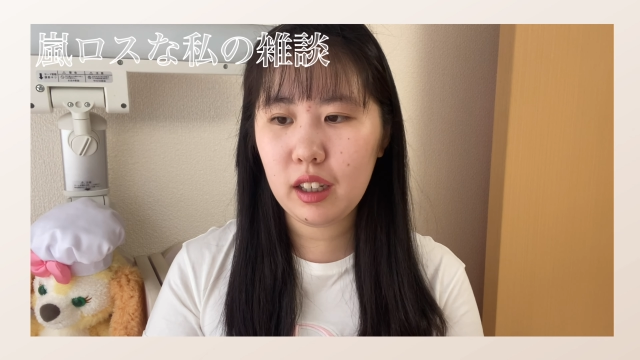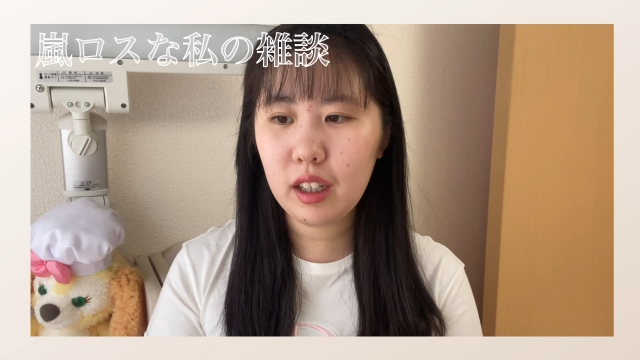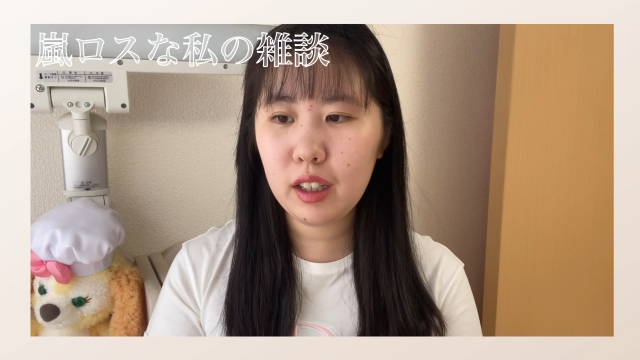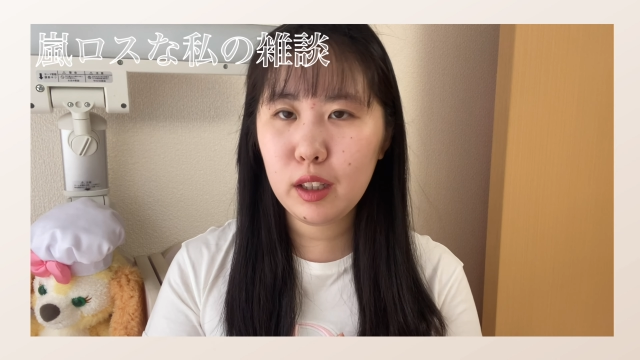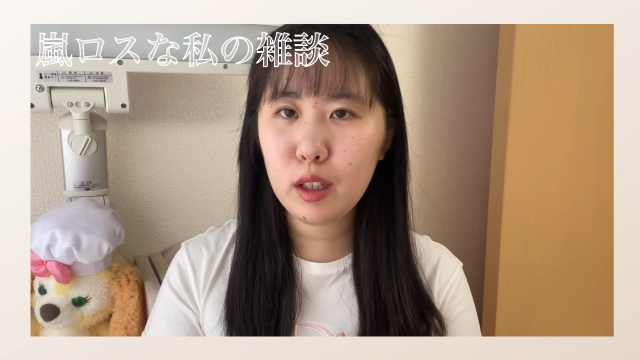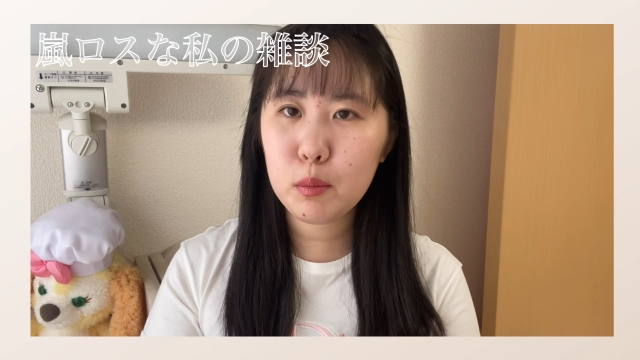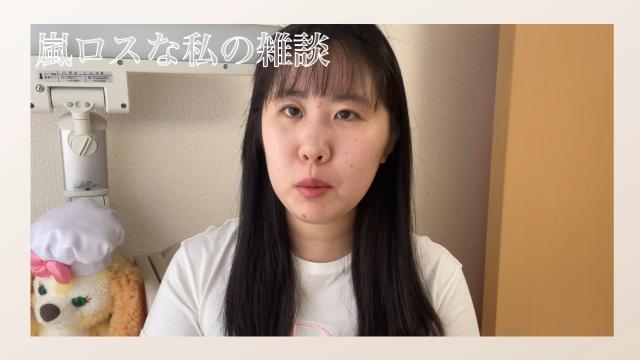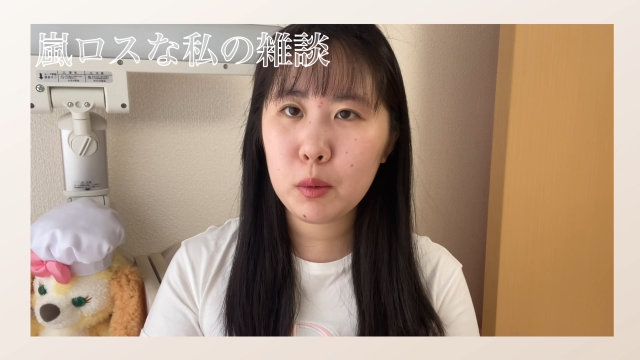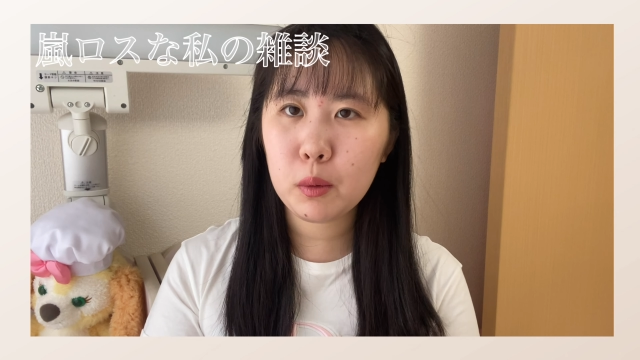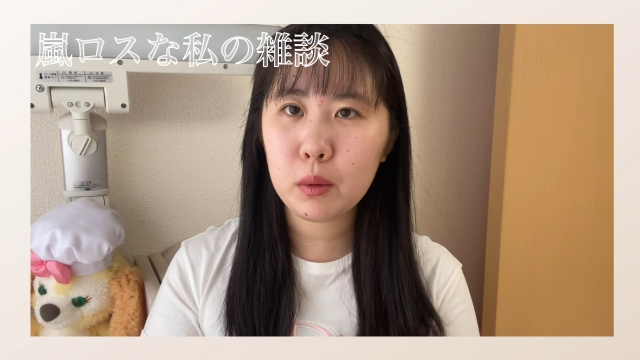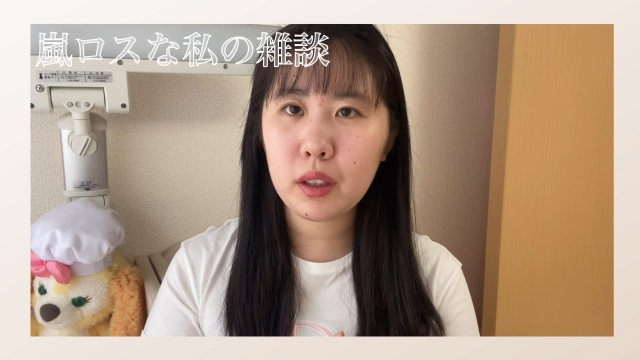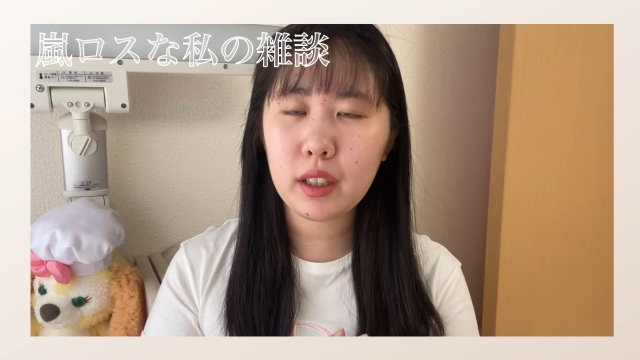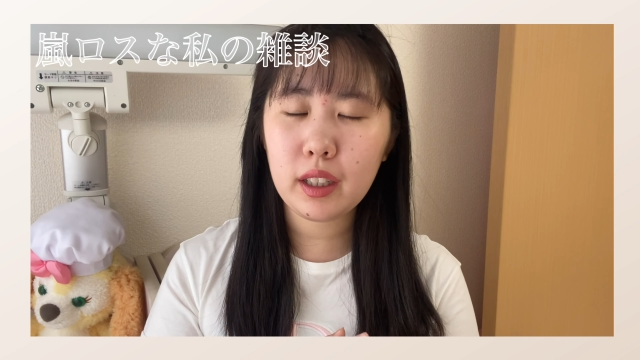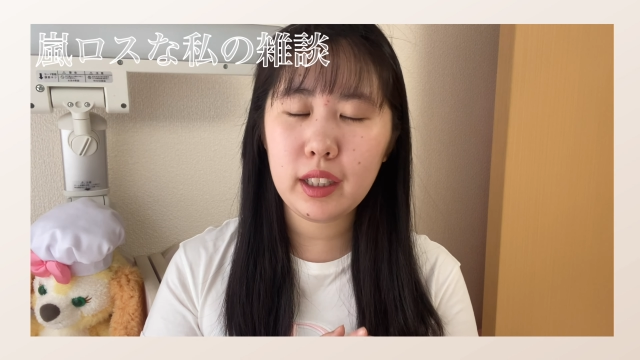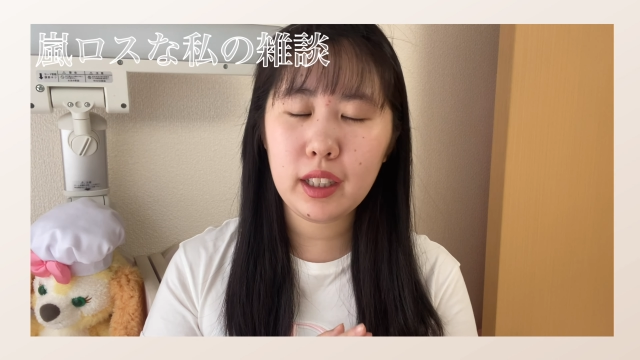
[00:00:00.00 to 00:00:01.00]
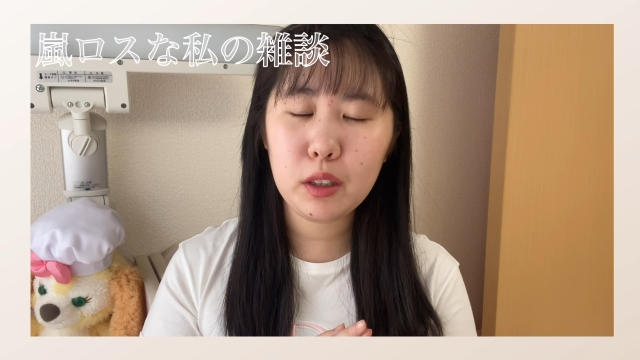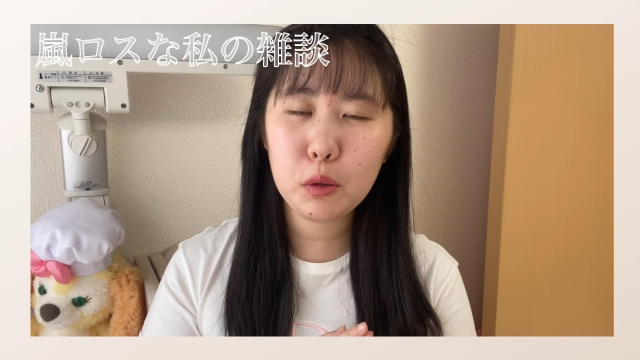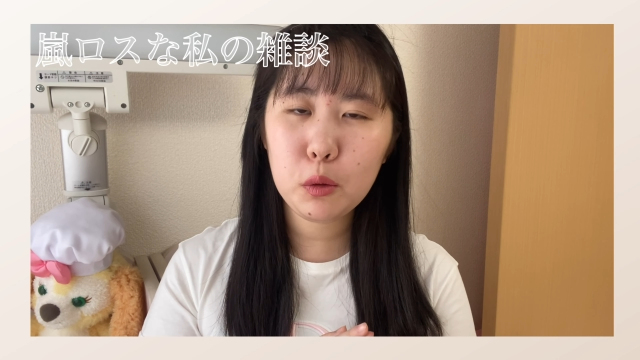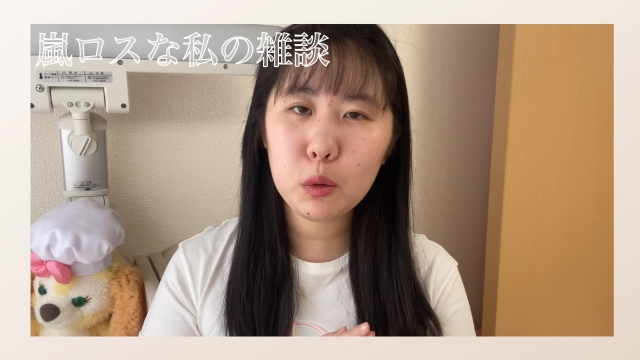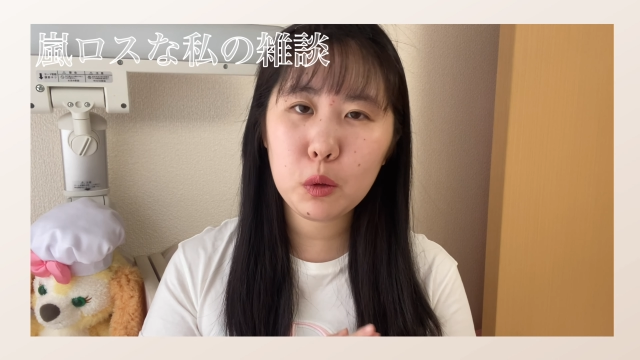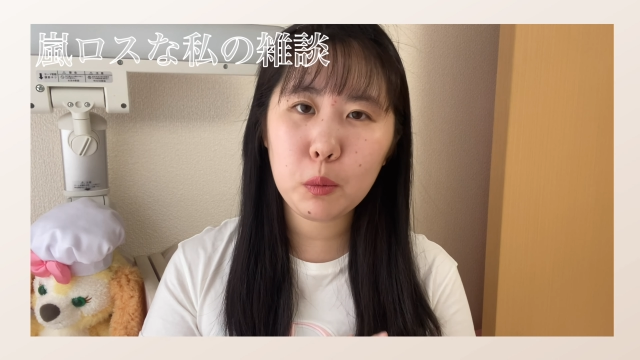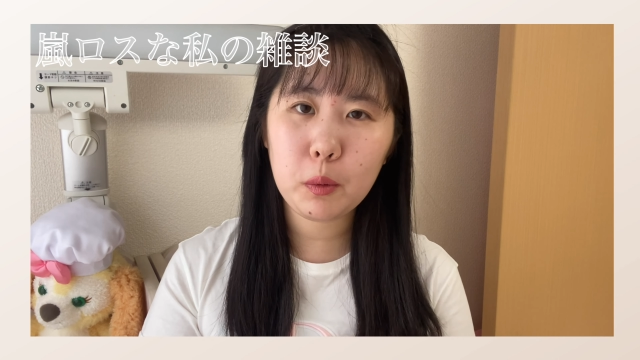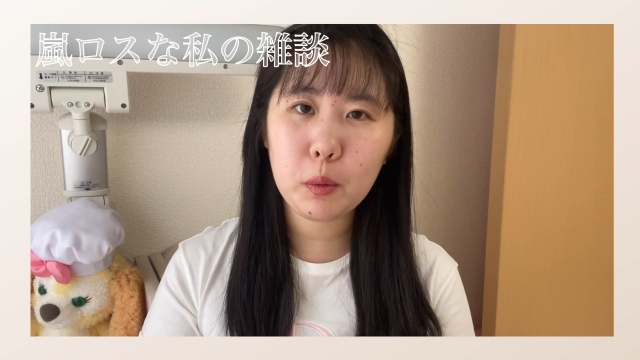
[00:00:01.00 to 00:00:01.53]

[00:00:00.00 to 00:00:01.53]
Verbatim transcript: 明けてもなんかやることも